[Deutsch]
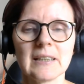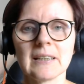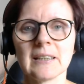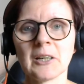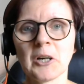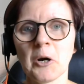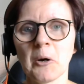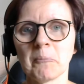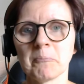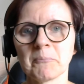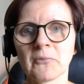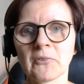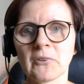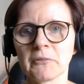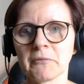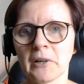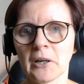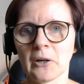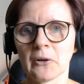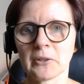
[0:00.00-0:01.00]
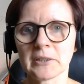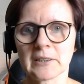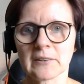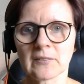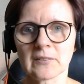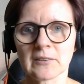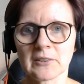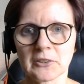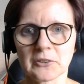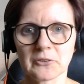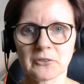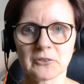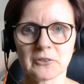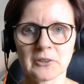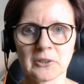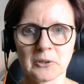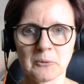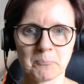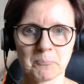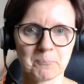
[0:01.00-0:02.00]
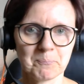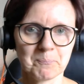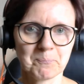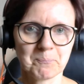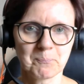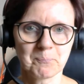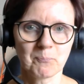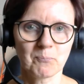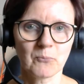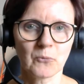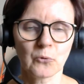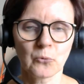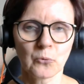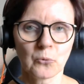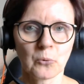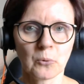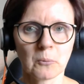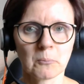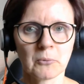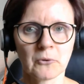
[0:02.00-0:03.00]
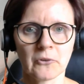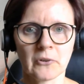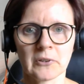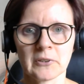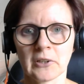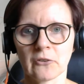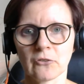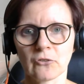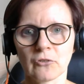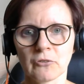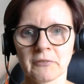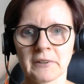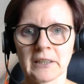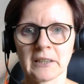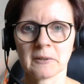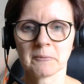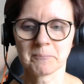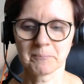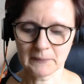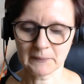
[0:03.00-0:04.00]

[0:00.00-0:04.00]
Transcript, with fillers: Ähm, sie war auch jetzt nicht ähm, so besonders schwer.